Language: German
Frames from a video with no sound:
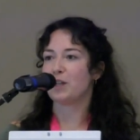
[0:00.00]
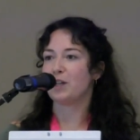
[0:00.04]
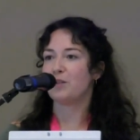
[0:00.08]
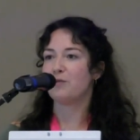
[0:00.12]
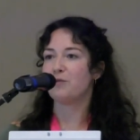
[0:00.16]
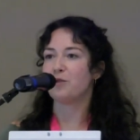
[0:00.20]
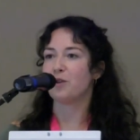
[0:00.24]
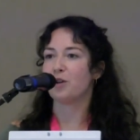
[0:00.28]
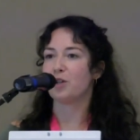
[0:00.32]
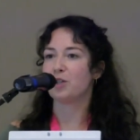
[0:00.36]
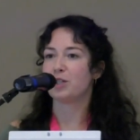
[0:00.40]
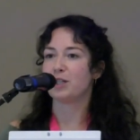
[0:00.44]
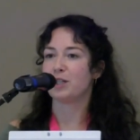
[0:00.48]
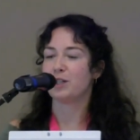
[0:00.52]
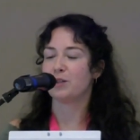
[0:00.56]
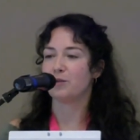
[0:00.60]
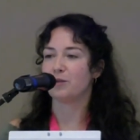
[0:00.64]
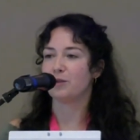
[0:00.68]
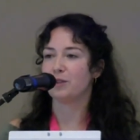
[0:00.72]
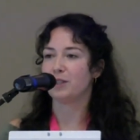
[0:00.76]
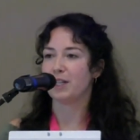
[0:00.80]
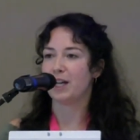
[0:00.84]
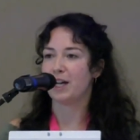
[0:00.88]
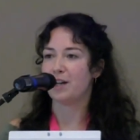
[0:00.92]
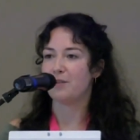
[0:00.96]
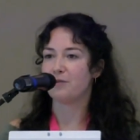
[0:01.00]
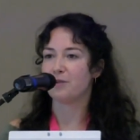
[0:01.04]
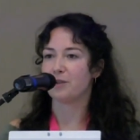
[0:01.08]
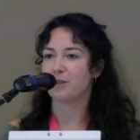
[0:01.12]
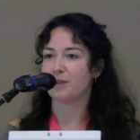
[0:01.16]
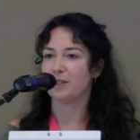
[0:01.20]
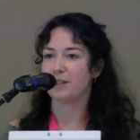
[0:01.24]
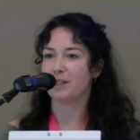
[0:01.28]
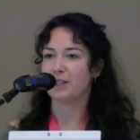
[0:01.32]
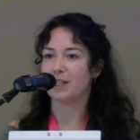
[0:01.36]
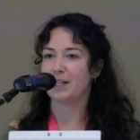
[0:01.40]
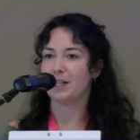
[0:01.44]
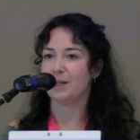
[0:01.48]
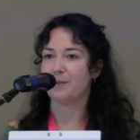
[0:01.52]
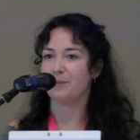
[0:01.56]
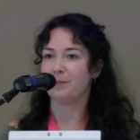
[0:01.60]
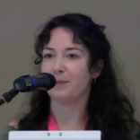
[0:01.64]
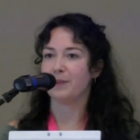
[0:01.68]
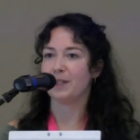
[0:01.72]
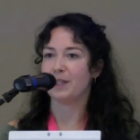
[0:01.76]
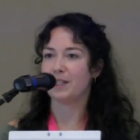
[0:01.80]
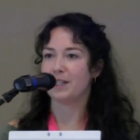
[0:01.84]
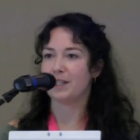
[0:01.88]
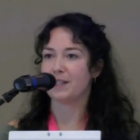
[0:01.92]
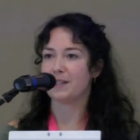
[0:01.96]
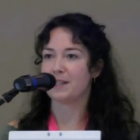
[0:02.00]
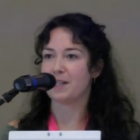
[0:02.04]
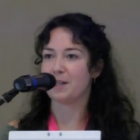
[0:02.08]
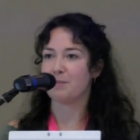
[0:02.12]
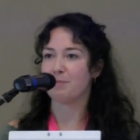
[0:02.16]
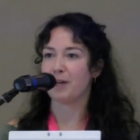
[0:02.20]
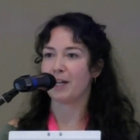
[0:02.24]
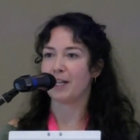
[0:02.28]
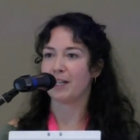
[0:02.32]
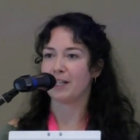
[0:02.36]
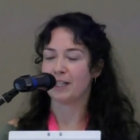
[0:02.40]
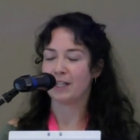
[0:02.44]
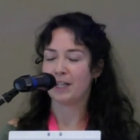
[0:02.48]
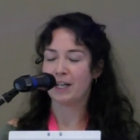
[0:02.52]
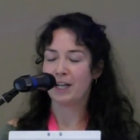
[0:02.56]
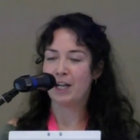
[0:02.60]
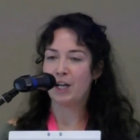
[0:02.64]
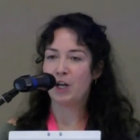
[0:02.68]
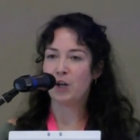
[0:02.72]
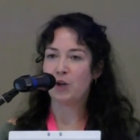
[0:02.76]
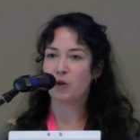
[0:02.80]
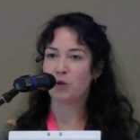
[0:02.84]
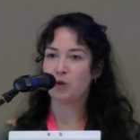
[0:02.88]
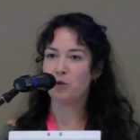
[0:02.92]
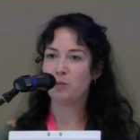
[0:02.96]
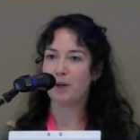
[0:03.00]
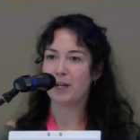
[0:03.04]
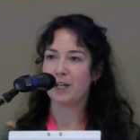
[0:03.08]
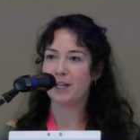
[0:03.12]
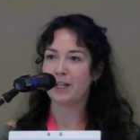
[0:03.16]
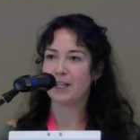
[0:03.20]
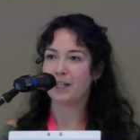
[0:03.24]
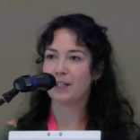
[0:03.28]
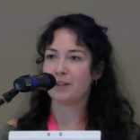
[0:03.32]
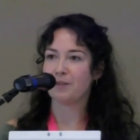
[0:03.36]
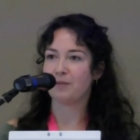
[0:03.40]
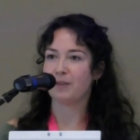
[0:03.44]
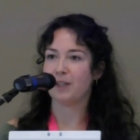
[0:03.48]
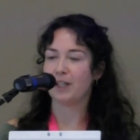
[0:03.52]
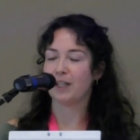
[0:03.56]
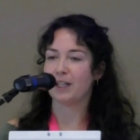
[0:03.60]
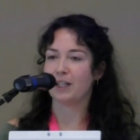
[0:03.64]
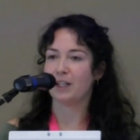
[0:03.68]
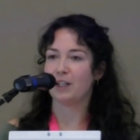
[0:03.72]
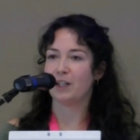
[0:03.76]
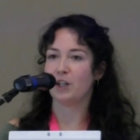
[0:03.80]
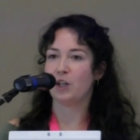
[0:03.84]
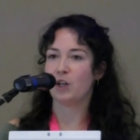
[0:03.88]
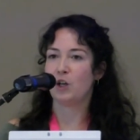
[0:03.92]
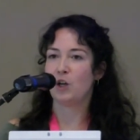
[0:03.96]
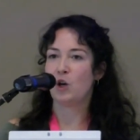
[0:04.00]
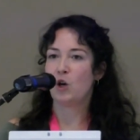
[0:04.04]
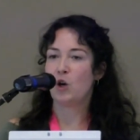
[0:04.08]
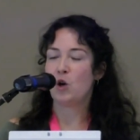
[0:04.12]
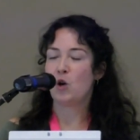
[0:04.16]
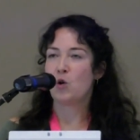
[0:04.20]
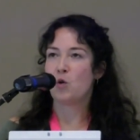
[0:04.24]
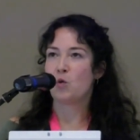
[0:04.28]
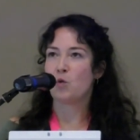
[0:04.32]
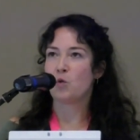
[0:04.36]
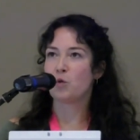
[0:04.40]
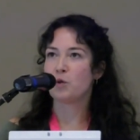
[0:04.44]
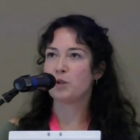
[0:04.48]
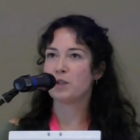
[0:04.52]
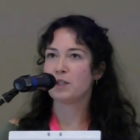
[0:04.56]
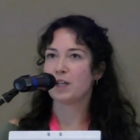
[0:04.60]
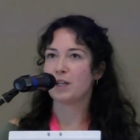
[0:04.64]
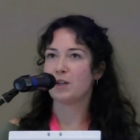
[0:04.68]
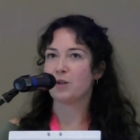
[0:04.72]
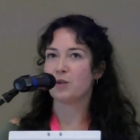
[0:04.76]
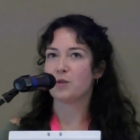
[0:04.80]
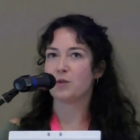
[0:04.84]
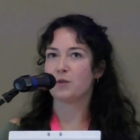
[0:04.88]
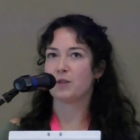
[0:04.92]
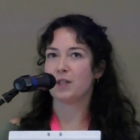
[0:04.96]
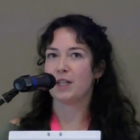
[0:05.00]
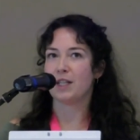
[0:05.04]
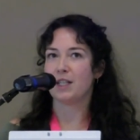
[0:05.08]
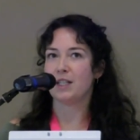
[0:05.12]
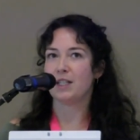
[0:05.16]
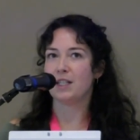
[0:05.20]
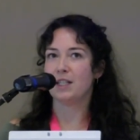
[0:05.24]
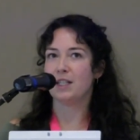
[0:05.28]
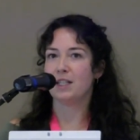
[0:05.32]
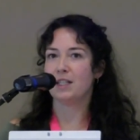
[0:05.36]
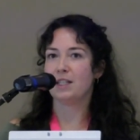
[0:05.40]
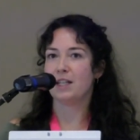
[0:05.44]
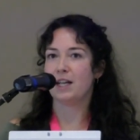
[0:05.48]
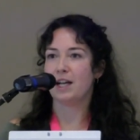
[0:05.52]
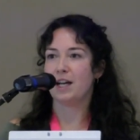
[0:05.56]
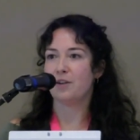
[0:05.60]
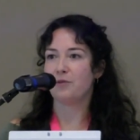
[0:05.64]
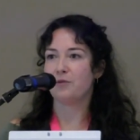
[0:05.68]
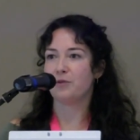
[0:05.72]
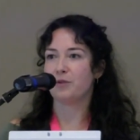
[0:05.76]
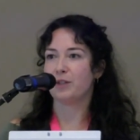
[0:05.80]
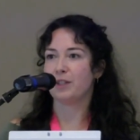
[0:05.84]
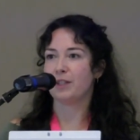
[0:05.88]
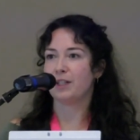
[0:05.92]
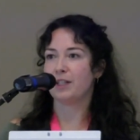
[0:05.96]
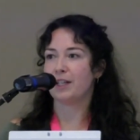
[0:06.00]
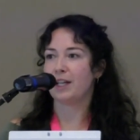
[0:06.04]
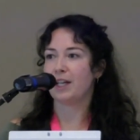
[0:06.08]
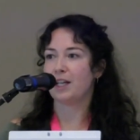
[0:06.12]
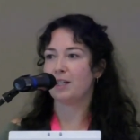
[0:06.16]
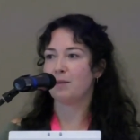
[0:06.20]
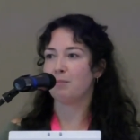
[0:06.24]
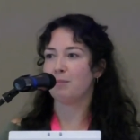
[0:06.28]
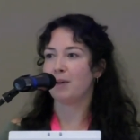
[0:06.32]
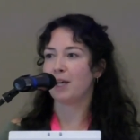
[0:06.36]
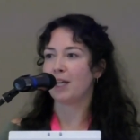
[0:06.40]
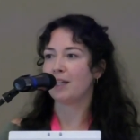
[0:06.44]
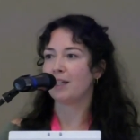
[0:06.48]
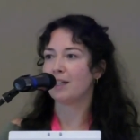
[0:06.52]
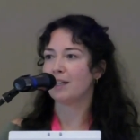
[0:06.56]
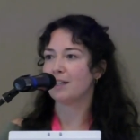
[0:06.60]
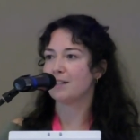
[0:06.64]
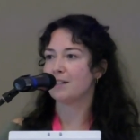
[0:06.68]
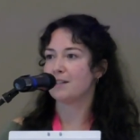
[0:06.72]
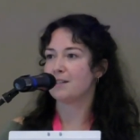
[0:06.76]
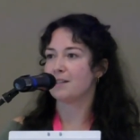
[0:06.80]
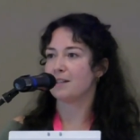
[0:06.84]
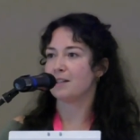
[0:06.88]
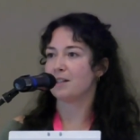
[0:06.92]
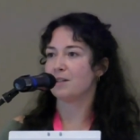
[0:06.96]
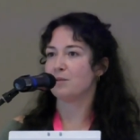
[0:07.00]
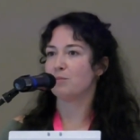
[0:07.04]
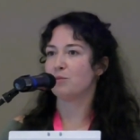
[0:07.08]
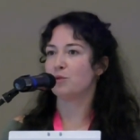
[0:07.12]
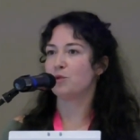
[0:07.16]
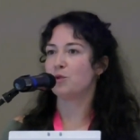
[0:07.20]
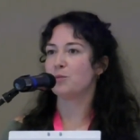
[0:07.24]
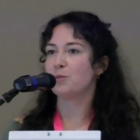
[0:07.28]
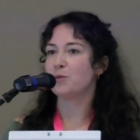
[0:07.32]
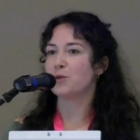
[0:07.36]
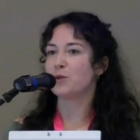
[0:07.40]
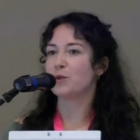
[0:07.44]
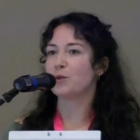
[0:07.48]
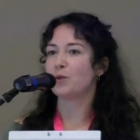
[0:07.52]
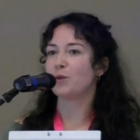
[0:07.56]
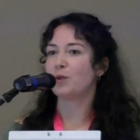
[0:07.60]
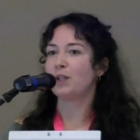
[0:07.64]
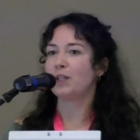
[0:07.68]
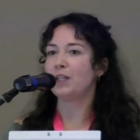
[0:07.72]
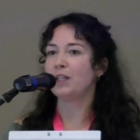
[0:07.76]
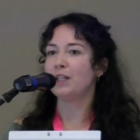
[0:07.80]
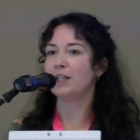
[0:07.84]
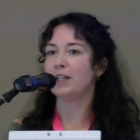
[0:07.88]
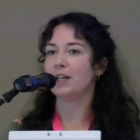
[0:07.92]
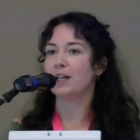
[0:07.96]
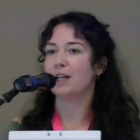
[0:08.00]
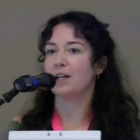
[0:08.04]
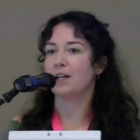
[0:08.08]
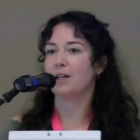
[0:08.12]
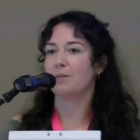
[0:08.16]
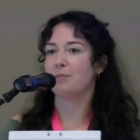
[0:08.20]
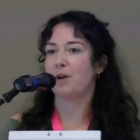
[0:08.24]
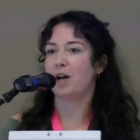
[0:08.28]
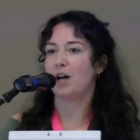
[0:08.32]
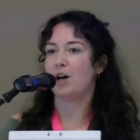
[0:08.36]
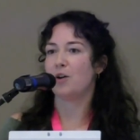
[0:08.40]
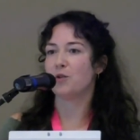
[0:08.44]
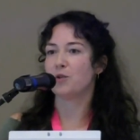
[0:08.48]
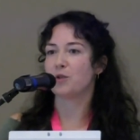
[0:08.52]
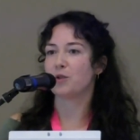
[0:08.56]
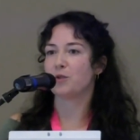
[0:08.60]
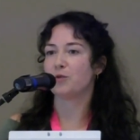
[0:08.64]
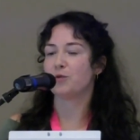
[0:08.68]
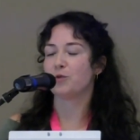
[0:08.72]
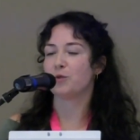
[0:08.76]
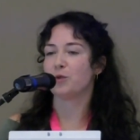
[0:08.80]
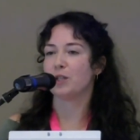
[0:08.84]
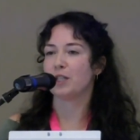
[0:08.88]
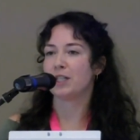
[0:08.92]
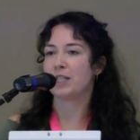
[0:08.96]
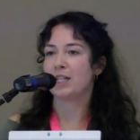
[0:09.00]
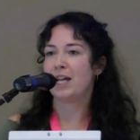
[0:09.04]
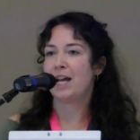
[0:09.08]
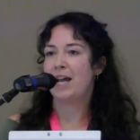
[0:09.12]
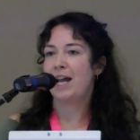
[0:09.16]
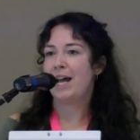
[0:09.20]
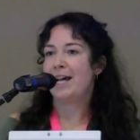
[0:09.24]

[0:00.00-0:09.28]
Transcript: Vorstellung davon, ähm, dass der Mann überlegen wäre und auch so eine Idee davon, Kate Mann hat das in ihrem Buch Misogynie ähm, ausgeführt,